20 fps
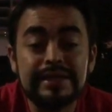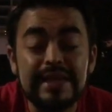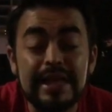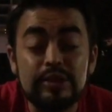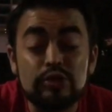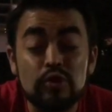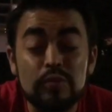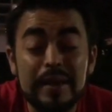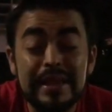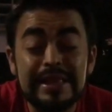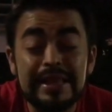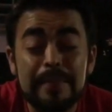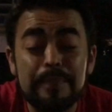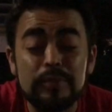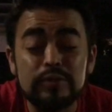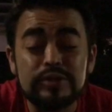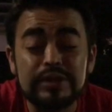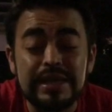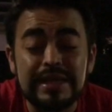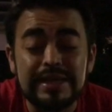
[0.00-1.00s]
Si en tu mente
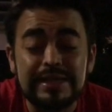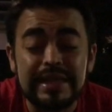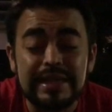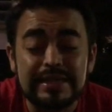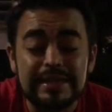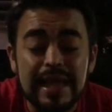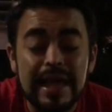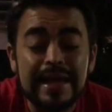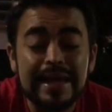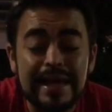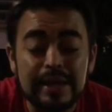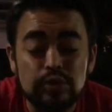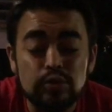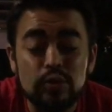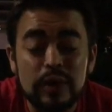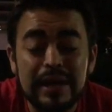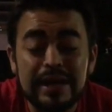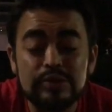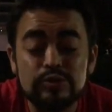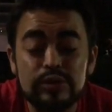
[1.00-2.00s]
pusiste que
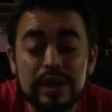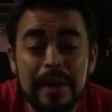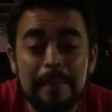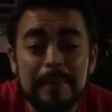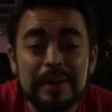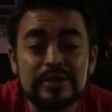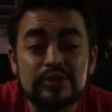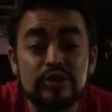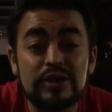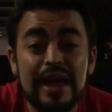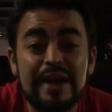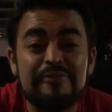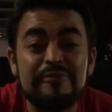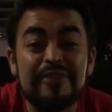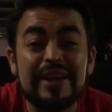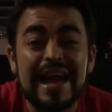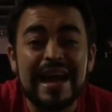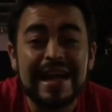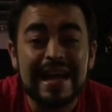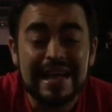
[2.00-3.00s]
tú eres una persona
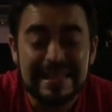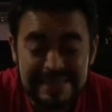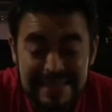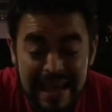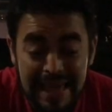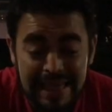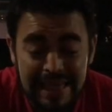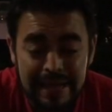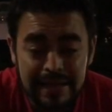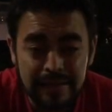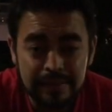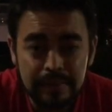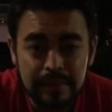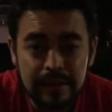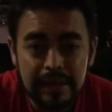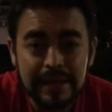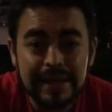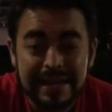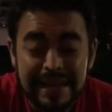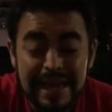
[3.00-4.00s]
fracasada,
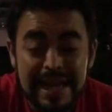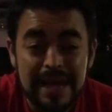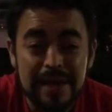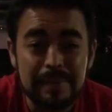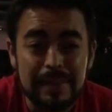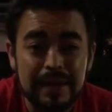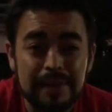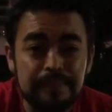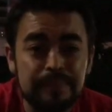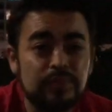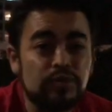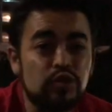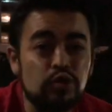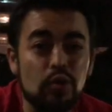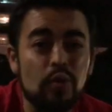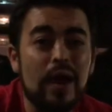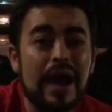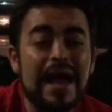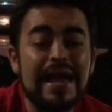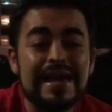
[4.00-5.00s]
créeme,
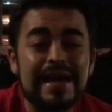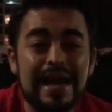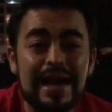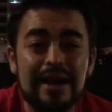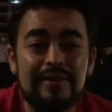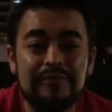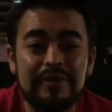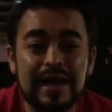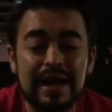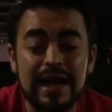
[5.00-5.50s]
tú vas a llegar al